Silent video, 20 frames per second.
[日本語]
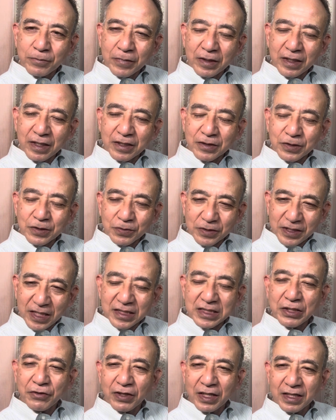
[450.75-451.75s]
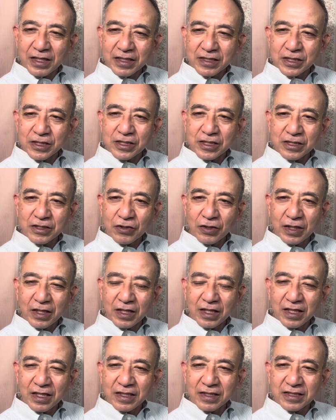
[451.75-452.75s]
えー、その戦車は、
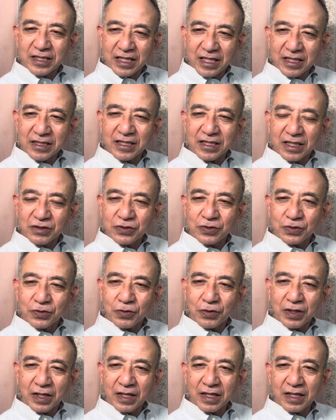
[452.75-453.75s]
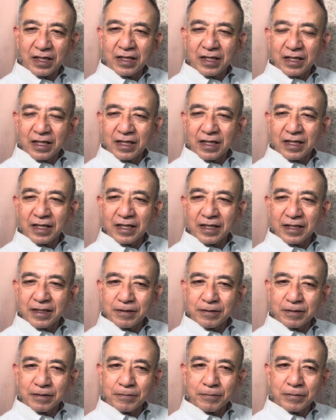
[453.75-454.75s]
えー、チャレンジャー2とか、
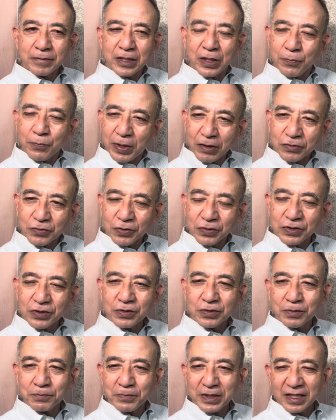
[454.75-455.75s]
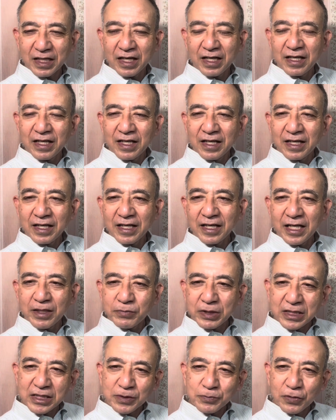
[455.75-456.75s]
えー、レオパルト2、また、えー、
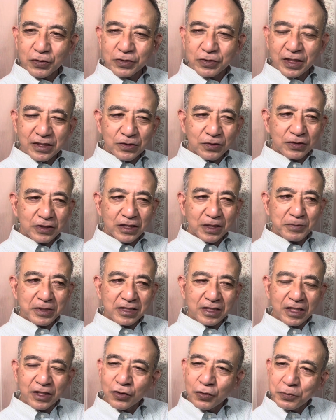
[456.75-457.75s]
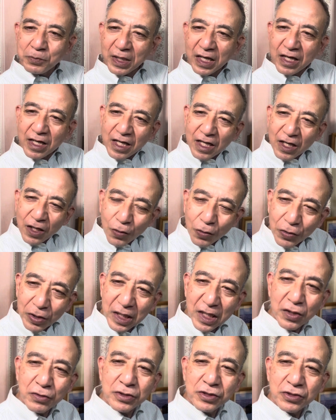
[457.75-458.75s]
エイブラスも戦場に来てますけど、今、歩
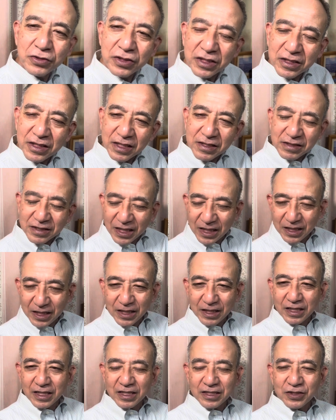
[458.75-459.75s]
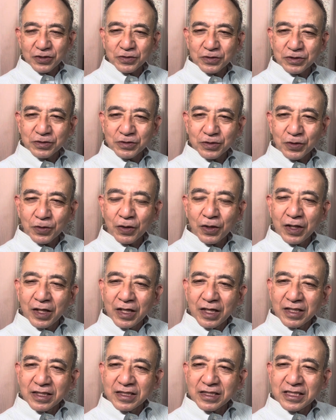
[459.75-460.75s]
兵を中心にですね、えー、チクチクと
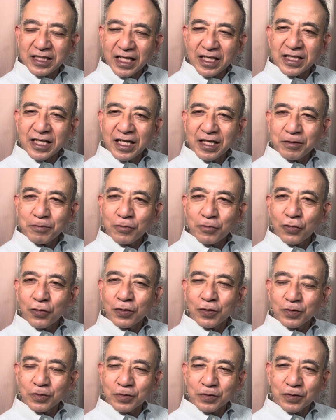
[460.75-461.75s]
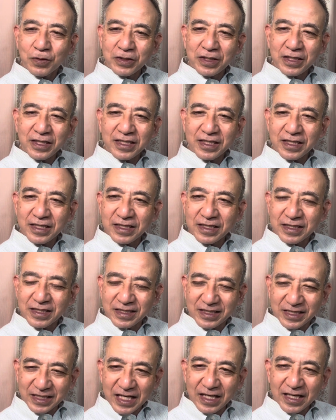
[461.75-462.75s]
地雷原、もう本当に
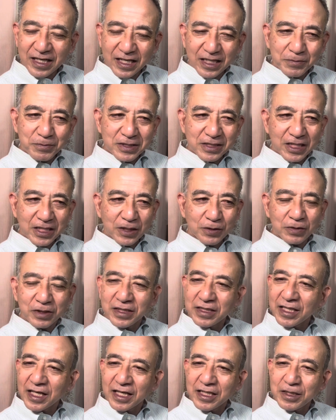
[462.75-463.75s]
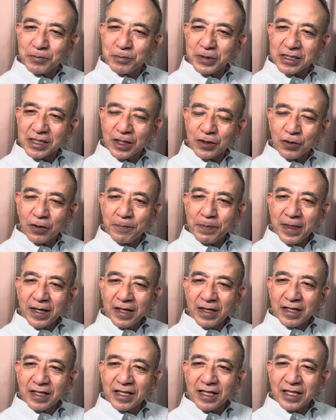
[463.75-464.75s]
時間かかりますけど、忍耐がいりますけど、
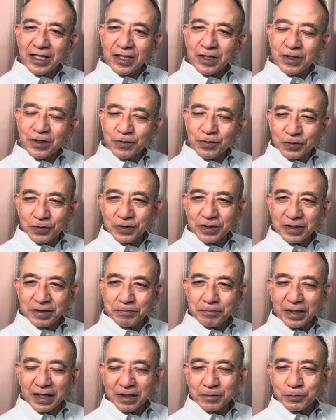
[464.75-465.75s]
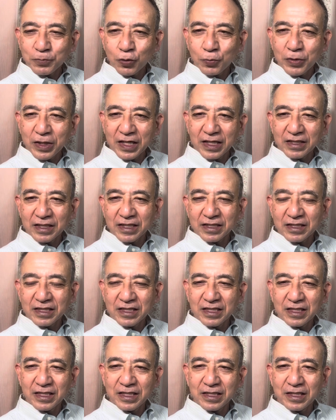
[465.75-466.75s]
えー、よく、えー、まあ、プロパガンダ、
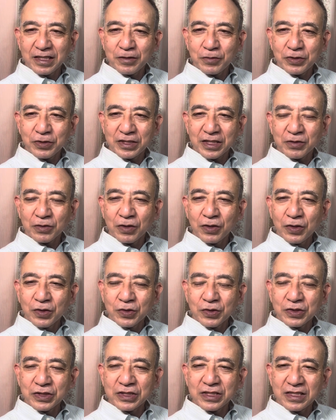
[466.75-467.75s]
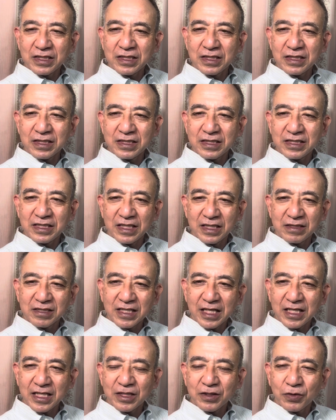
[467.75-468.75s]
えー、ロシアの支援
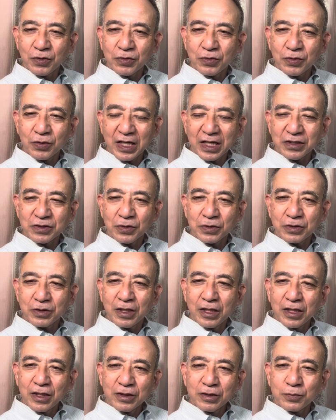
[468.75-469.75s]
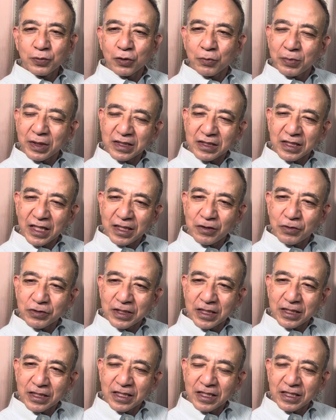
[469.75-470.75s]
疲れとか、そういうプロパガンダに乗
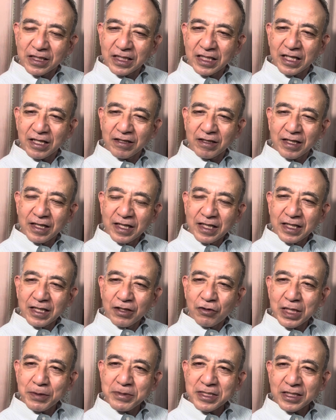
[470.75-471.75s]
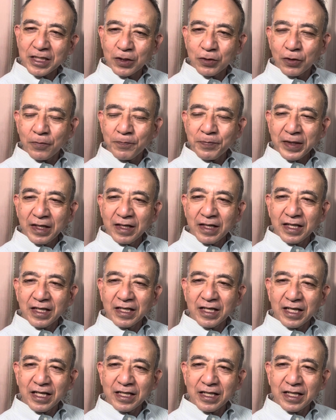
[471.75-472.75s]
せておられますけど、
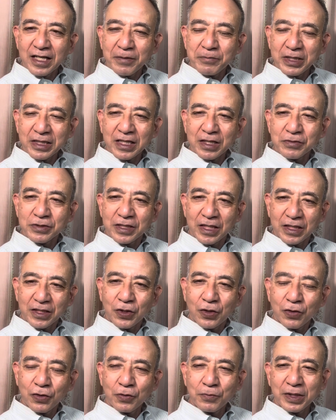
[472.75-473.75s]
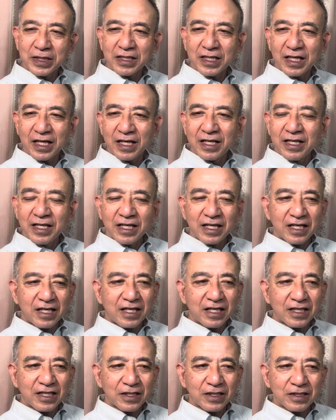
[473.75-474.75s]
えー、アメリカの選挙、また、
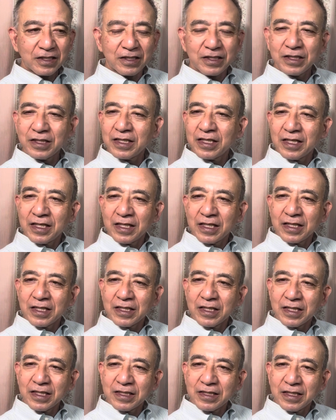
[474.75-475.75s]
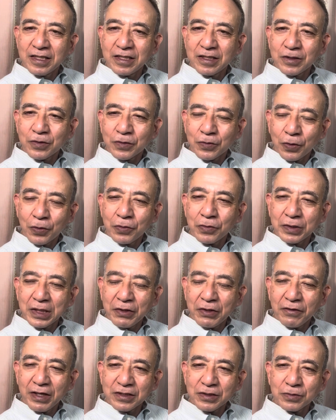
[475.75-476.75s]
ええ東で
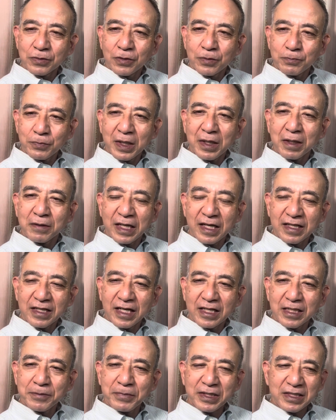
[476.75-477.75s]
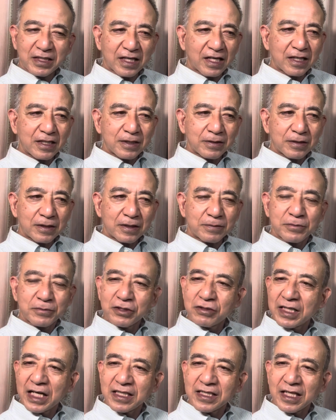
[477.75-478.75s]
はその、まあ、ハンガリー、また、
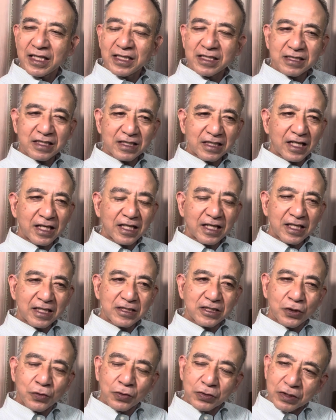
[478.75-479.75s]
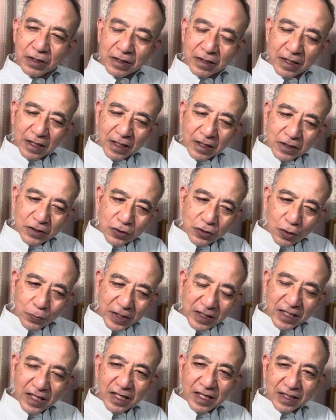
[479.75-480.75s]
ブルガリアですね、えチコス、
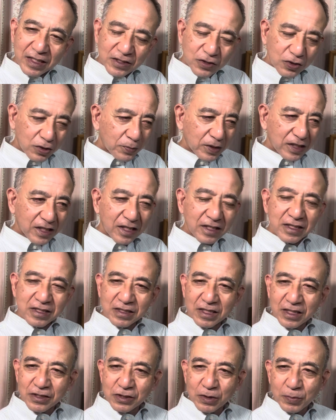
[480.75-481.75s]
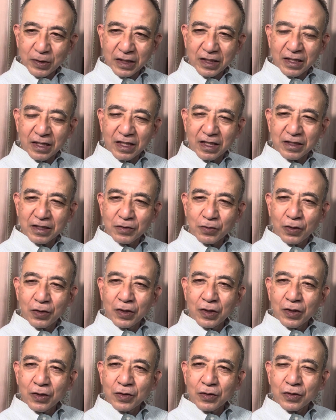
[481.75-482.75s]
スロバキアかな、スロバキアですね、スロバキアの、
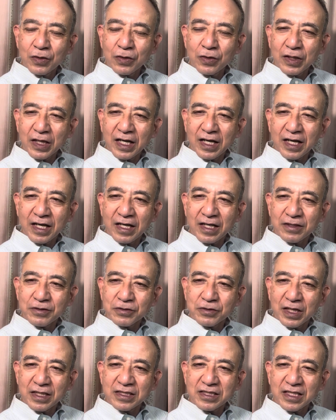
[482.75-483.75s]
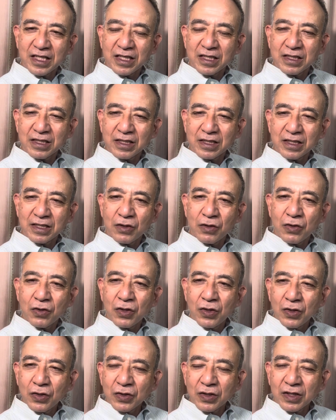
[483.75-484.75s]
が、ウクライナ支援を、
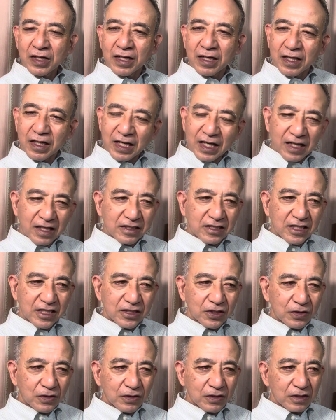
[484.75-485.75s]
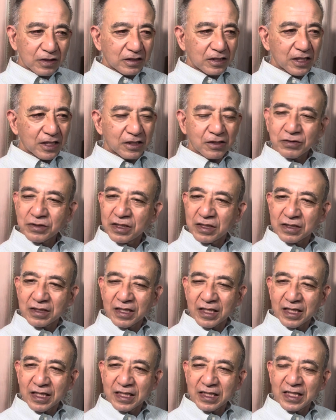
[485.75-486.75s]
が積極
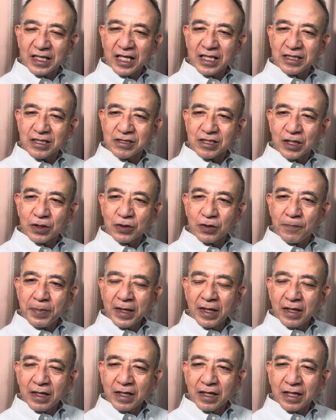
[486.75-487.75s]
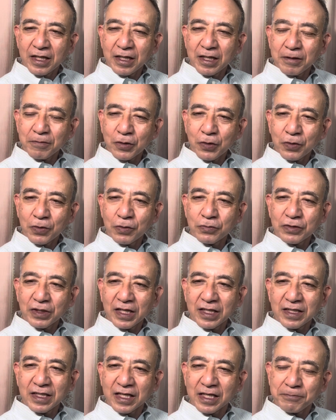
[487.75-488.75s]
的じゃないですけど、えー、この
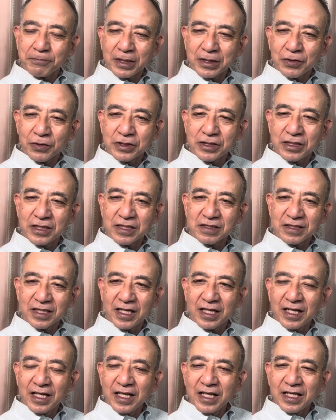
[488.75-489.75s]
ウクライナ頑張ってほしいですね。